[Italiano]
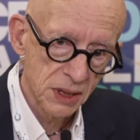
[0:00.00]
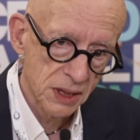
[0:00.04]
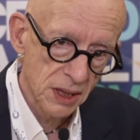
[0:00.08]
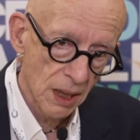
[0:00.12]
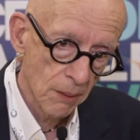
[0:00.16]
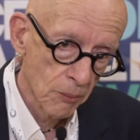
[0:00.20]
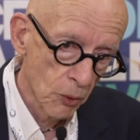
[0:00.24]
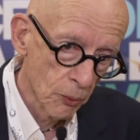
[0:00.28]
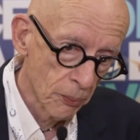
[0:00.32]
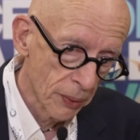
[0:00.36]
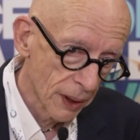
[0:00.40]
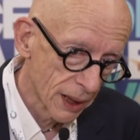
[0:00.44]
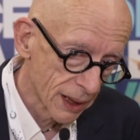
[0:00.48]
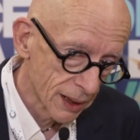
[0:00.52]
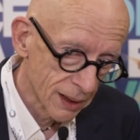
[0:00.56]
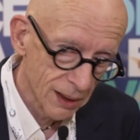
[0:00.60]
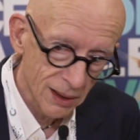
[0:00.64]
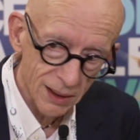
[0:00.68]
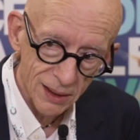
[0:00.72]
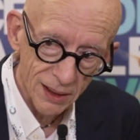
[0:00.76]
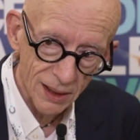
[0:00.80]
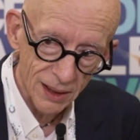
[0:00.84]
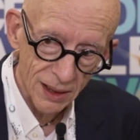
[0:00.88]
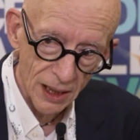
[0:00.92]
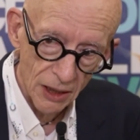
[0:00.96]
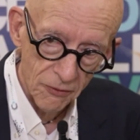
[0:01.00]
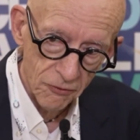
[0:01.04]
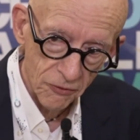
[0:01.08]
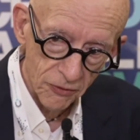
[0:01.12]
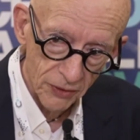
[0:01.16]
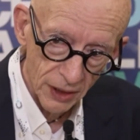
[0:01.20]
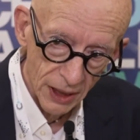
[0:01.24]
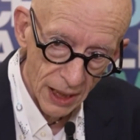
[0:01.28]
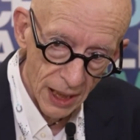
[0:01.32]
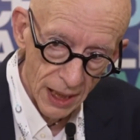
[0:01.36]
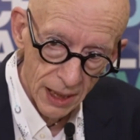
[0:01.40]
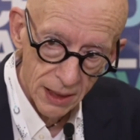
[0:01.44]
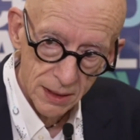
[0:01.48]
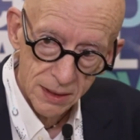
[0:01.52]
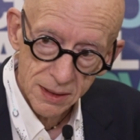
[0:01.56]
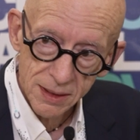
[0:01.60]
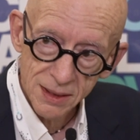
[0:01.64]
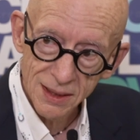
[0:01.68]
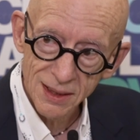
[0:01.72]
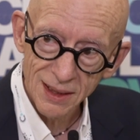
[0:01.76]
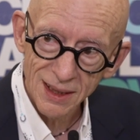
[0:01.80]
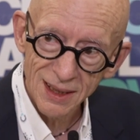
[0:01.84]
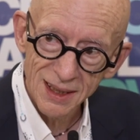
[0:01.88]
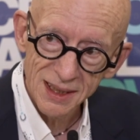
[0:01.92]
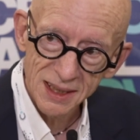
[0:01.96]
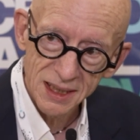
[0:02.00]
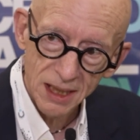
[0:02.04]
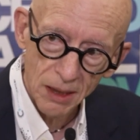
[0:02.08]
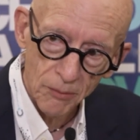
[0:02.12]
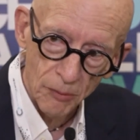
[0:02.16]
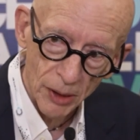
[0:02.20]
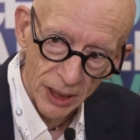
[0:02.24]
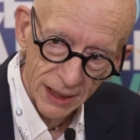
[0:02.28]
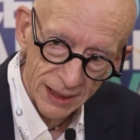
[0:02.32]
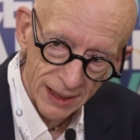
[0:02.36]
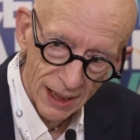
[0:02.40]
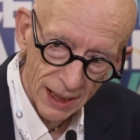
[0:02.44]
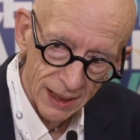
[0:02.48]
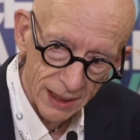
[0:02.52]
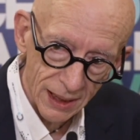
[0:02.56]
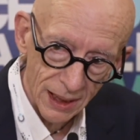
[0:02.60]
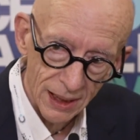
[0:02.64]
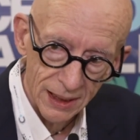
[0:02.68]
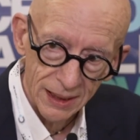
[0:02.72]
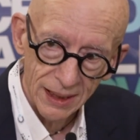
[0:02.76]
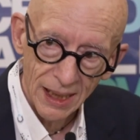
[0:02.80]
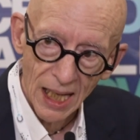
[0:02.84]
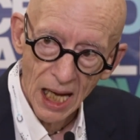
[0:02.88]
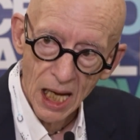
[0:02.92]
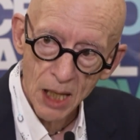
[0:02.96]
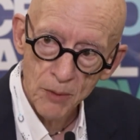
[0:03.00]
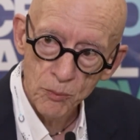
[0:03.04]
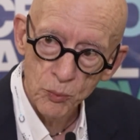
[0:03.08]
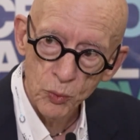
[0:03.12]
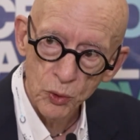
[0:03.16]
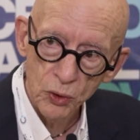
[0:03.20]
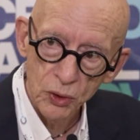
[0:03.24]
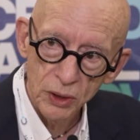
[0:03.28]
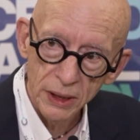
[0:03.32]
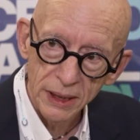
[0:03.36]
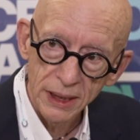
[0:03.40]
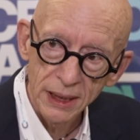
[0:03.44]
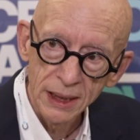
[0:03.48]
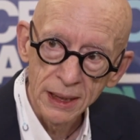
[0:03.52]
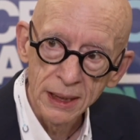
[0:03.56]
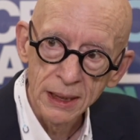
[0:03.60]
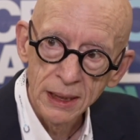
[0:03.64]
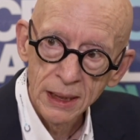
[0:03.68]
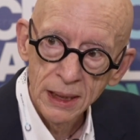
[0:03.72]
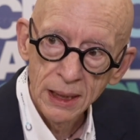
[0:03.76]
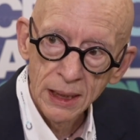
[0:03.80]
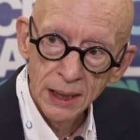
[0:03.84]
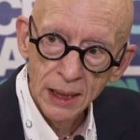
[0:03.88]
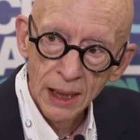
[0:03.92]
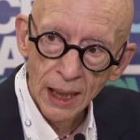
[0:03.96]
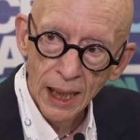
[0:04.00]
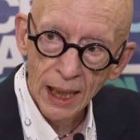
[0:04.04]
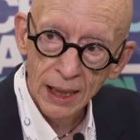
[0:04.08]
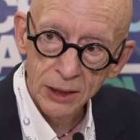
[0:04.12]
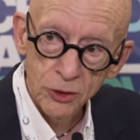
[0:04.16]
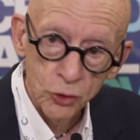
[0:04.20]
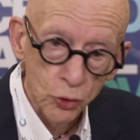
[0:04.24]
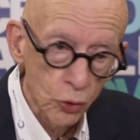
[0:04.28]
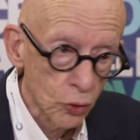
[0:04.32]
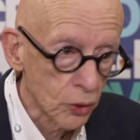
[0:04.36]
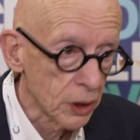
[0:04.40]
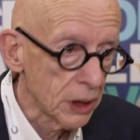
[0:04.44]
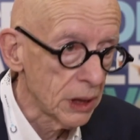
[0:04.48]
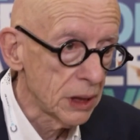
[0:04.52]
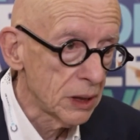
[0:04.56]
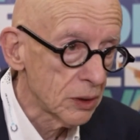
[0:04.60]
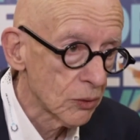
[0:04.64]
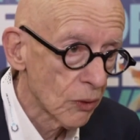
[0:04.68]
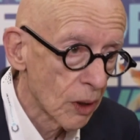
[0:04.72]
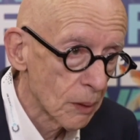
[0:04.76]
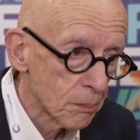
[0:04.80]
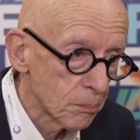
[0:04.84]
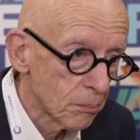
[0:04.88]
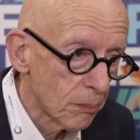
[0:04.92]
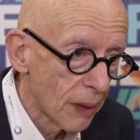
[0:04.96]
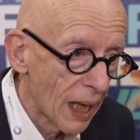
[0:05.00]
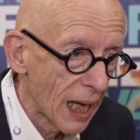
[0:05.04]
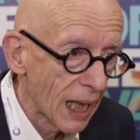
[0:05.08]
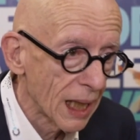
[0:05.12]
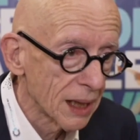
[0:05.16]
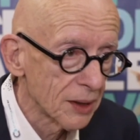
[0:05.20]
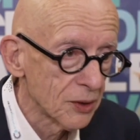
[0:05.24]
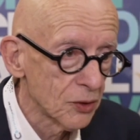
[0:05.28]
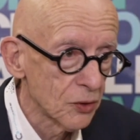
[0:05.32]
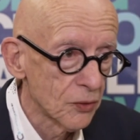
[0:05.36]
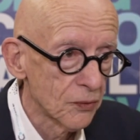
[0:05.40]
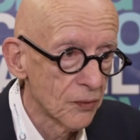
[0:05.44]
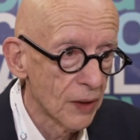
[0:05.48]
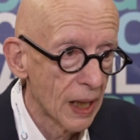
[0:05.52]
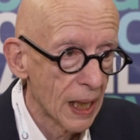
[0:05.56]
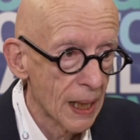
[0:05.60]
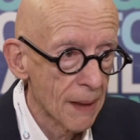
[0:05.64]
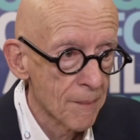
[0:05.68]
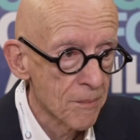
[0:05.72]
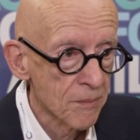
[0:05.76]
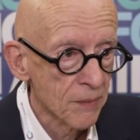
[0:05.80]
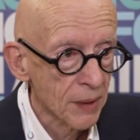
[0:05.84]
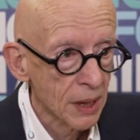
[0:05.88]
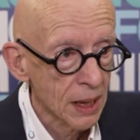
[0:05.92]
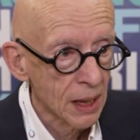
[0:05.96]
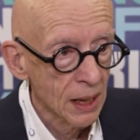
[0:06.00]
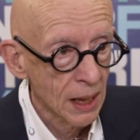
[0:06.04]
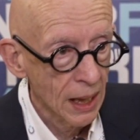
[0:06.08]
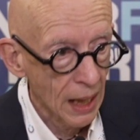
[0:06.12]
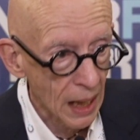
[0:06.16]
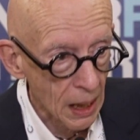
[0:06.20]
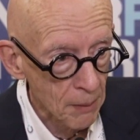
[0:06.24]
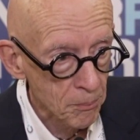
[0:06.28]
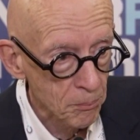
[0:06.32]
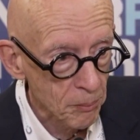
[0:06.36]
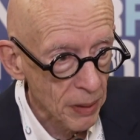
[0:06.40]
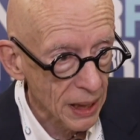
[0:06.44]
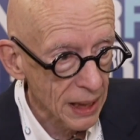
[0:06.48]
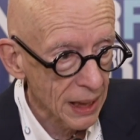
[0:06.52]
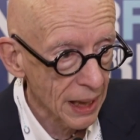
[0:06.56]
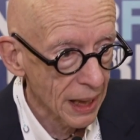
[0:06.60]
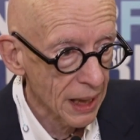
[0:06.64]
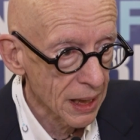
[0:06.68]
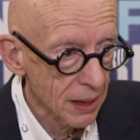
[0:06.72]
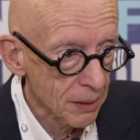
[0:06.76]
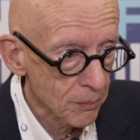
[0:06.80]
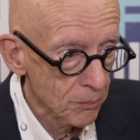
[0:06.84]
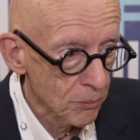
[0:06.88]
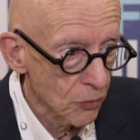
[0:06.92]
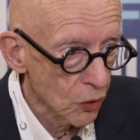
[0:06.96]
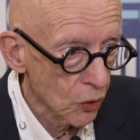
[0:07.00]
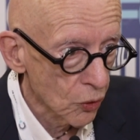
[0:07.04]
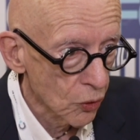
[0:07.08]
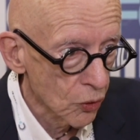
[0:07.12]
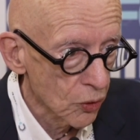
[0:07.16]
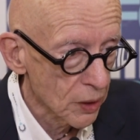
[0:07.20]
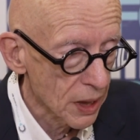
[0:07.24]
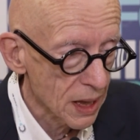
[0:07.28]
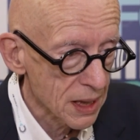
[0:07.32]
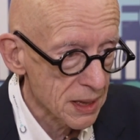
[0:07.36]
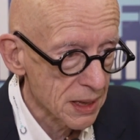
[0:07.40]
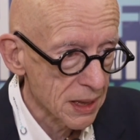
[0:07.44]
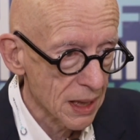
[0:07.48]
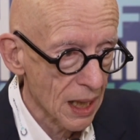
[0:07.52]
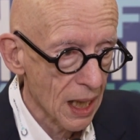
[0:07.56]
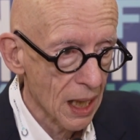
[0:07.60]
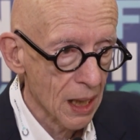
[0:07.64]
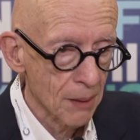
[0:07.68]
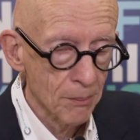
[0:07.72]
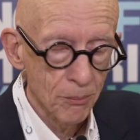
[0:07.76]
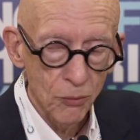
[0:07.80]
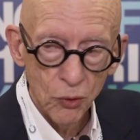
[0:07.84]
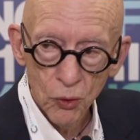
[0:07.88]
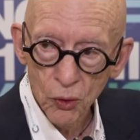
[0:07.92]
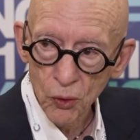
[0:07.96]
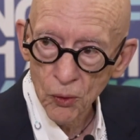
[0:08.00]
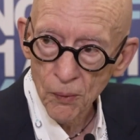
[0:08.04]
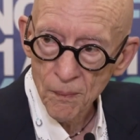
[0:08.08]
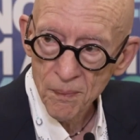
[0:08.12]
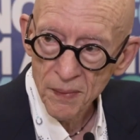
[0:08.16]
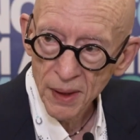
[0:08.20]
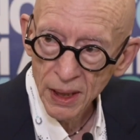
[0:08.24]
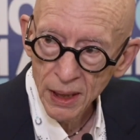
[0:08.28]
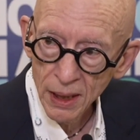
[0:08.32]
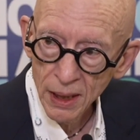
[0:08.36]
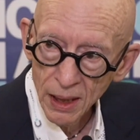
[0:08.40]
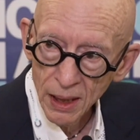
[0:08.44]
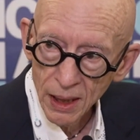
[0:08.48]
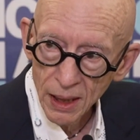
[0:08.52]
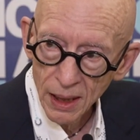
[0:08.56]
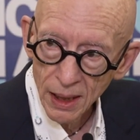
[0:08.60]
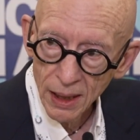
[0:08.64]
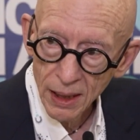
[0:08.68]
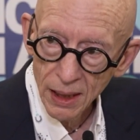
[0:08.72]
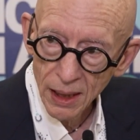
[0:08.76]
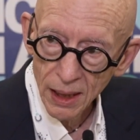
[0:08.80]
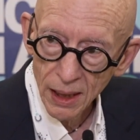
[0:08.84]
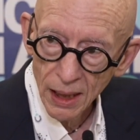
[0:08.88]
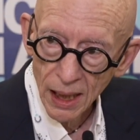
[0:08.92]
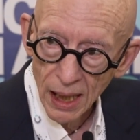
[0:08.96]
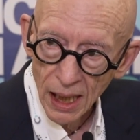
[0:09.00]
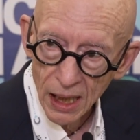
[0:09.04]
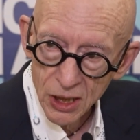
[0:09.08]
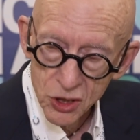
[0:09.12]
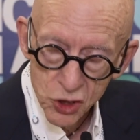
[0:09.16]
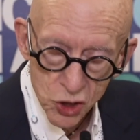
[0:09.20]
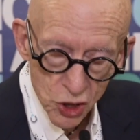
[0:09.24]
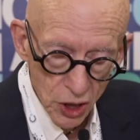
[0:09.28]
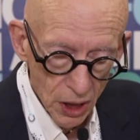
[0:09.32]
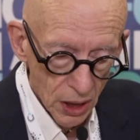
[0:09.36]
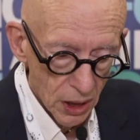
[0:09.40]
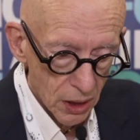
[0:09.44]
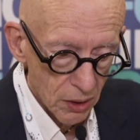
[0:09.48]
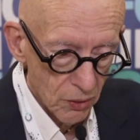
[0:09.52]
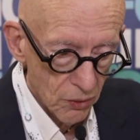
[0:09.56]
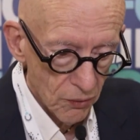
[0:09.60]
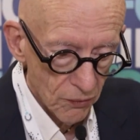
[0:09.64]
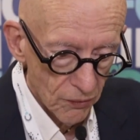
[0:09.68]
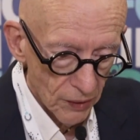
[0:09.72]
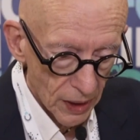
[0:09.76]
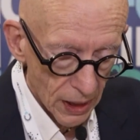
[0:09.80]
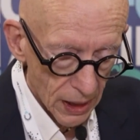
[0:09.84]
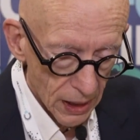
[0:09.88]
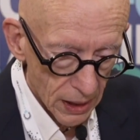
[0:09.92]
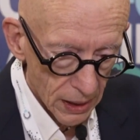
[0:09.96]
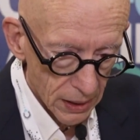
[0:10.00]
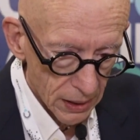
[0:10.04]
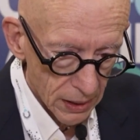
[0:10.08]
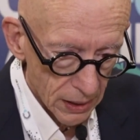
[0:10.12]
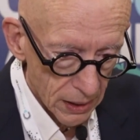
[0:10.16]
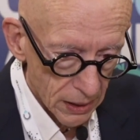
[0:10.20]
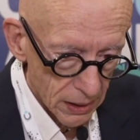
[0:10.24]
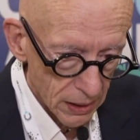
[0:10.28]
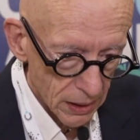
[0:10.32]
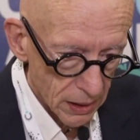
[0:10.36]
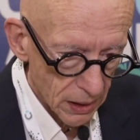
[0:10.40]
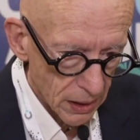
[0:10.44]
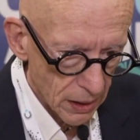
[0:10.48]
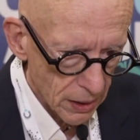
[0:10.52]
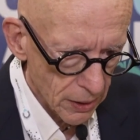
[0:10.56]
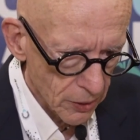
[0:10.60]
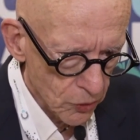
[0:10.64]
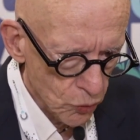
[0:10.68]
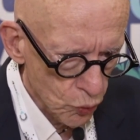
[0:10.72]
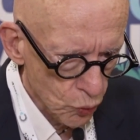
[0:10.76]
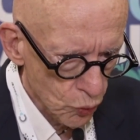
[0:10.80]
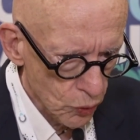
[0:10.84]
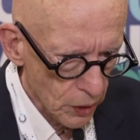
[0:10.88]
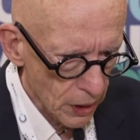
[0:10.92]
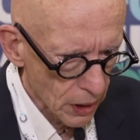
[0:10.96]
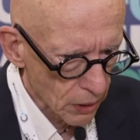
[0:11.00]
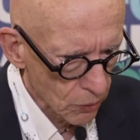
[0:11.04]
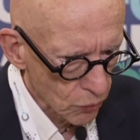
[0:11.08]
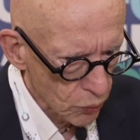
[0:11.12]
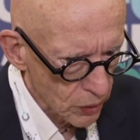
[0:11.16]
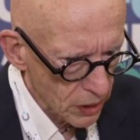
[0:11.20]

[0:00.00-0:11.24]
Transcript: siamo partiti da Firenze, siamo andati a Napoli, a Torino, a Padova, a Palermo, ora siamo eh, a Genova in Liguria.